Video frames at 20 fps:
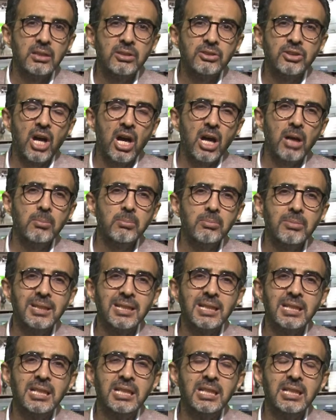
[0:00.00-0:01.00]
tam
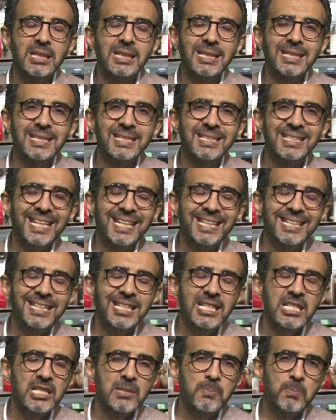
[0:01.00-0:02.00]

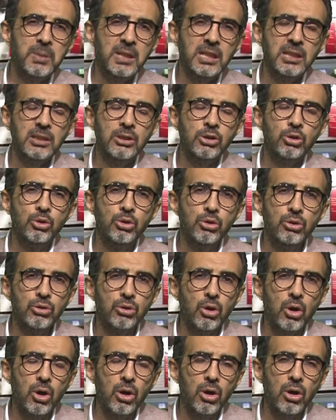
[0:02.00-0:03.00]
48 bin
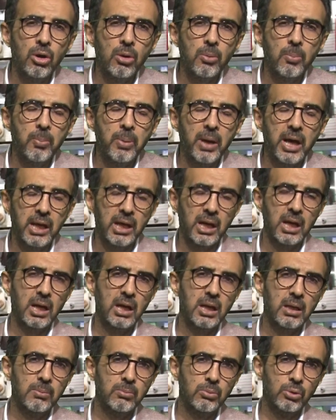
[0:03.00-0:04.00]
euro
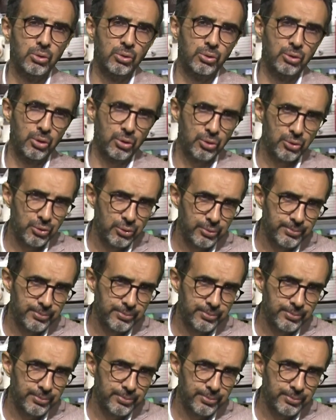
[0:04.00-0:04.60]
para bulunuyor.